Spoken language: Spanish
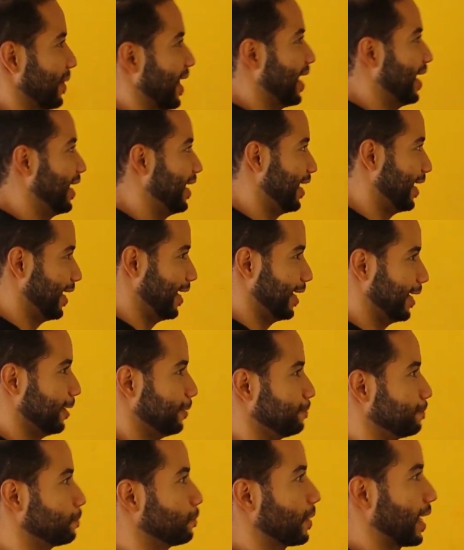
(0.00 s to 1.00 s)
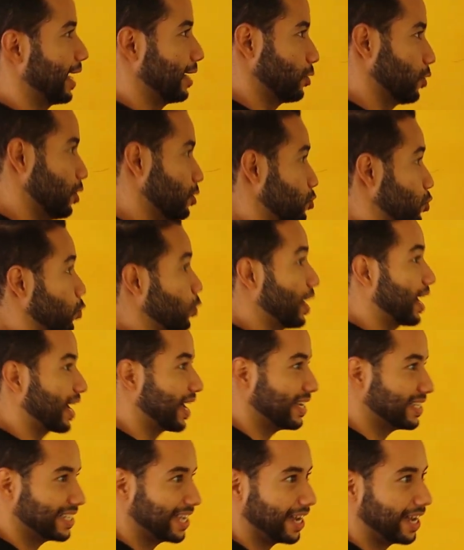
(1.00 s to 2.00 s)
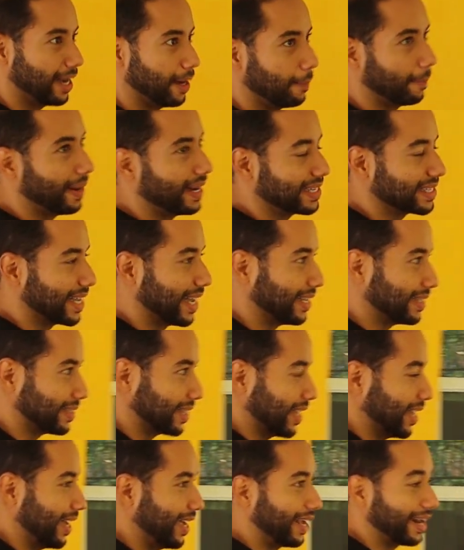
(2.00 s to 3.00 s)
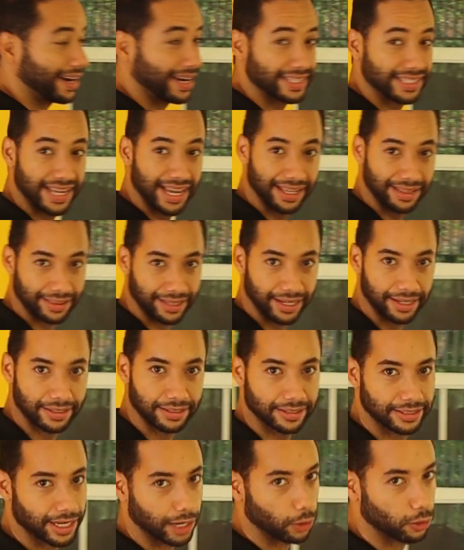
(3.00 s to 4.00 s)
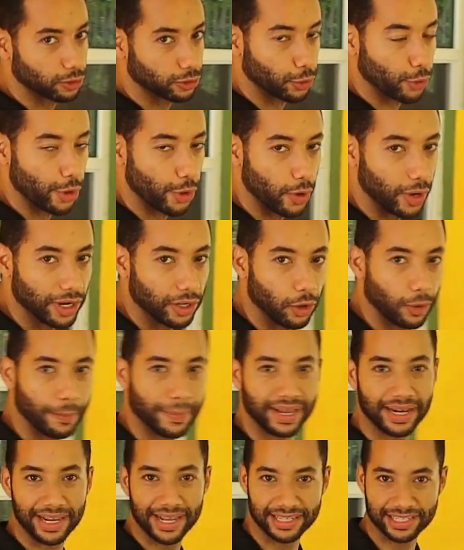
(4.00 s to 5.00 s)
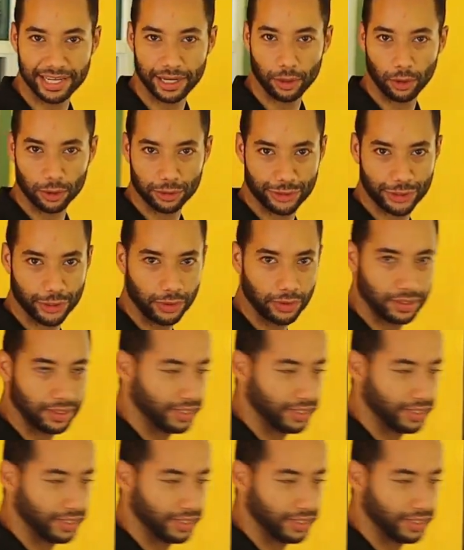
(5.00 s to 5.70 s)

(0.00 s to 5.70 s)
Eh, esto es una casa bastante reciente, se construyó en 2018,